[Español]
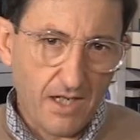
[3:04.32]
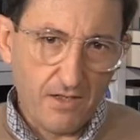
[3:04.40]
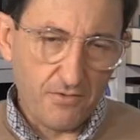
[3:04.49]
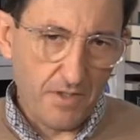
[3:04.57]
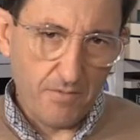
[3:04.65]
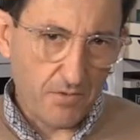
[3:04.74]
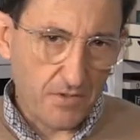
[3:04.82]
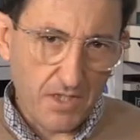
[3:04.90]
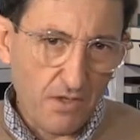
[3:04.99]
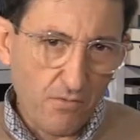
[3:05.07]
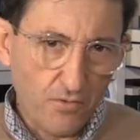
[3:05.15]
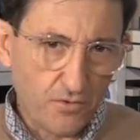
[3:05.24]
a los libros de
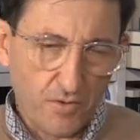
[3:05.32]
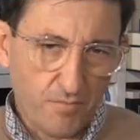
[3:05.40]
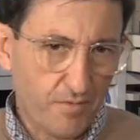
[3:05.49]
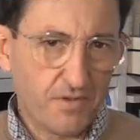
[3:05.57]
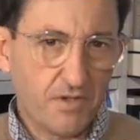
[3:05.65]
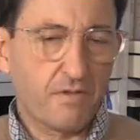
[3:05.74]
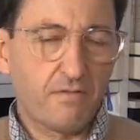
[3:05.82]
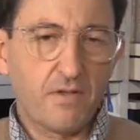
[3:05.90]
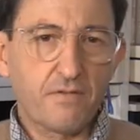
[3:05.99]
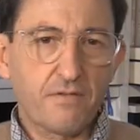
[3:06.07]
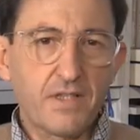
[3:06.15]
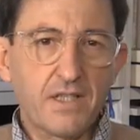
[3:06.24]
ningún otro profesor de
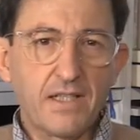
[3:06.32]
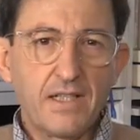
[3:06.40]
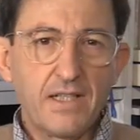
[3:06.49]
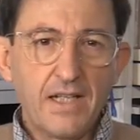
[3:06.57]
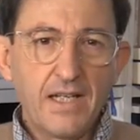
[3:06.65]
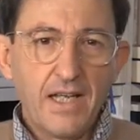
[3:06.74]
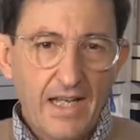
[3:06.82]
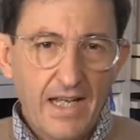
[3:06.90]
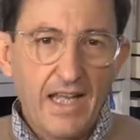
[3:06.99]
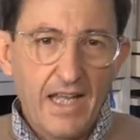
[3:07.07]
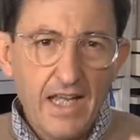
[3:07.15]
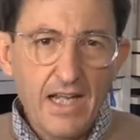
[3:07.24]
filosofía.
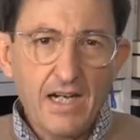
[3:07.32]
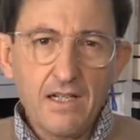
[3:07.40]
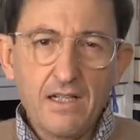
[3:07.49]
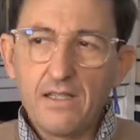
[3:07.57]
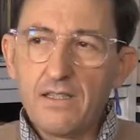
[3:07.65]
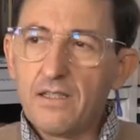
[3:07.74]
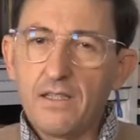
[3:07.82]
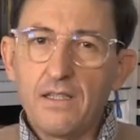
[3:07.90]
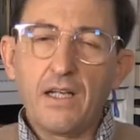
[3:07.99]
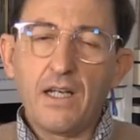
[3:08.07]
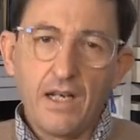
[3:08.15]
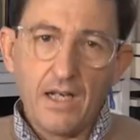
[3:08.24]
Eh, era eh,
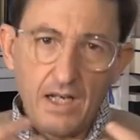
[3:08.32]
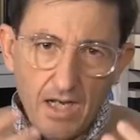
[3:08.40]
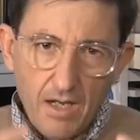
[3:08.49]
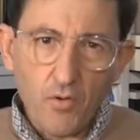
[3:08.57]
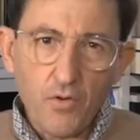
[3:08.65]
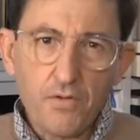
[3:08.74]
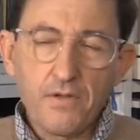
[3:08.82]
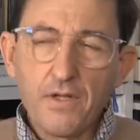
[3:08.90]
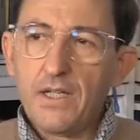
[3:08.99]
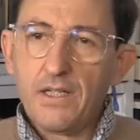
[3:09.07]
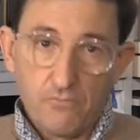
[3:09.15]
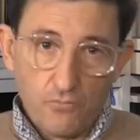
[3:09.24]
la voz,
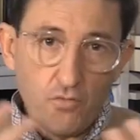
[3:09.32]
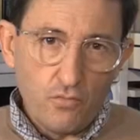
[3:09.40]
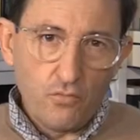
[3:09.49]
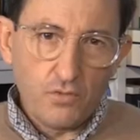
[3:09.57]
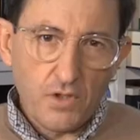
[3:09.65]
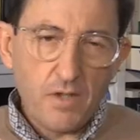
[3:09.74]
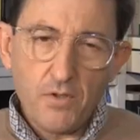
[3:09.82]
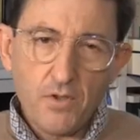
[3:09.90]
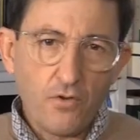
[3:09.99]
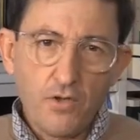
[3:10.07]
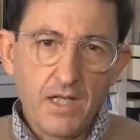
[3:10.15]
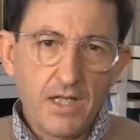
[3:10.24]
un
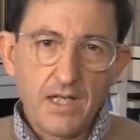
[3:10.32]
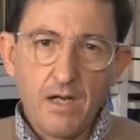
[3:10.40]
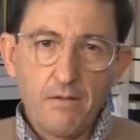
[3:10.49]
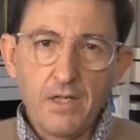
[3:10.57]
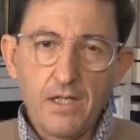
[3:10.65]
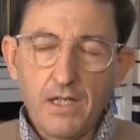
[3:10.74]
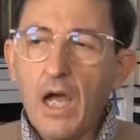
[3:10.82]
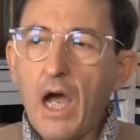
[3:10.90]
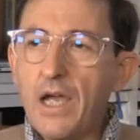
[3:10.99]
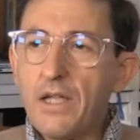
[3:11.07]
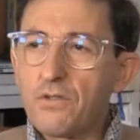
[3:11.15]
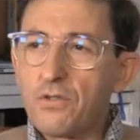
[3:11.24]
término con el que Cabel
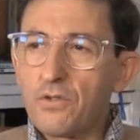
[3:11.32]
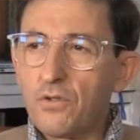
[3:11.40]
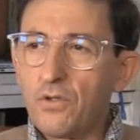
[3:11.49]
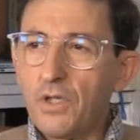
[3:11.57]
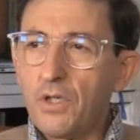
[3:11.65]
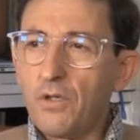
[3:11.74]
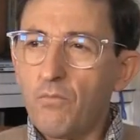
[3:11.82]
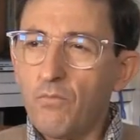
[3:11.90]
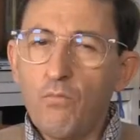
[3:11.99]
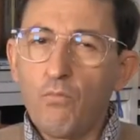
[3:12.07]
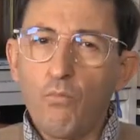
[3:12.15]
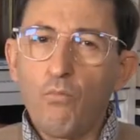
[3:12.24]
ha hecho eh,
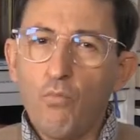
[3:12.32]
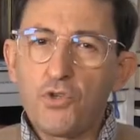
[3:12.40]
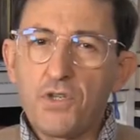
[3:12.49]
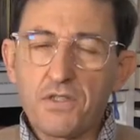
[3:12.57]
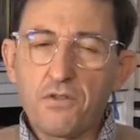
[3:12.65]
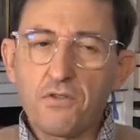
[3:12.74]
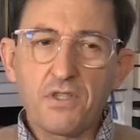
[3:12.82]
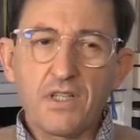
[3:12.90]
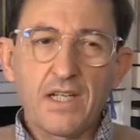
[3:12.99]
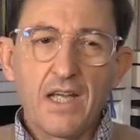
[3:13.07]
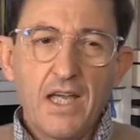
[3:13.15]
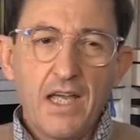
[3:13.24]
muchas
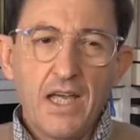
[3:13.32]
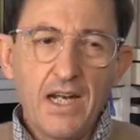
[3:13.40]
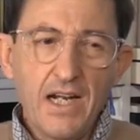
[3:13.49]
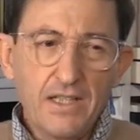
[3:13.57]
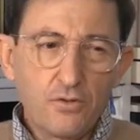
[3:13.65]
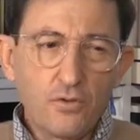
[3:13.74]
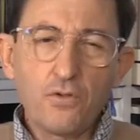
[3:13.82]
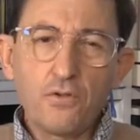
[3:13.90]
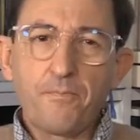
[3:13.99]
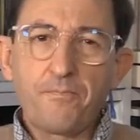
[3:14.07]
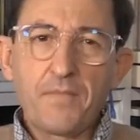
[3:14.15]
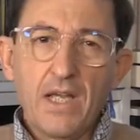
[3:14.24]
cosas, era el
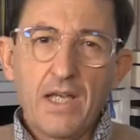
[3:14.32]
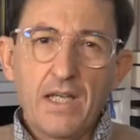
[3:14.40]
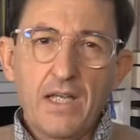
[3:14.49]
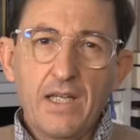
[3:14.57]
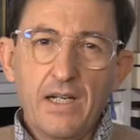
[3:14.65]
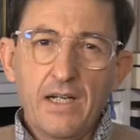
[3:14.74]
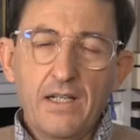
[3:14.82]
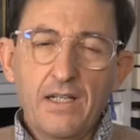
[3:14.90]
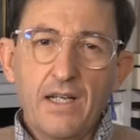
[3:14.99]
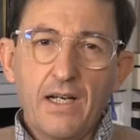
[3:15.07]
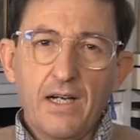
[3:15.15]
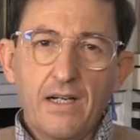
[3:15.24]
tono, era
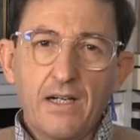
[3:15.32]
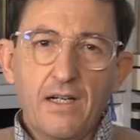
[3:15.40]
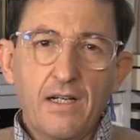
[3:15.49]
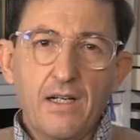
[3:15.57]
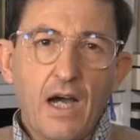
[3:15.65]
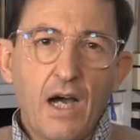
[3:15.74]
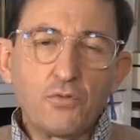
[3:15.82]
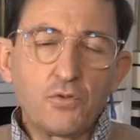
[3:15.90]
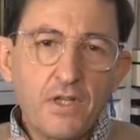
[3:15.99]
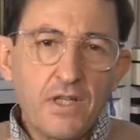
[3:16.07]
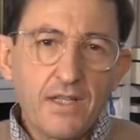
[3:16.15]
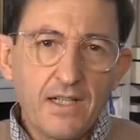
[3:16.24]
la
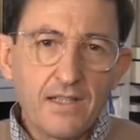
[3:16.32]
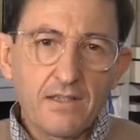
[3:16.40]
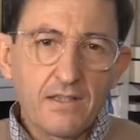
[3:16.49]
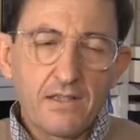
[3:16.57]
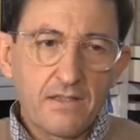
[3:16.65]
autoridad,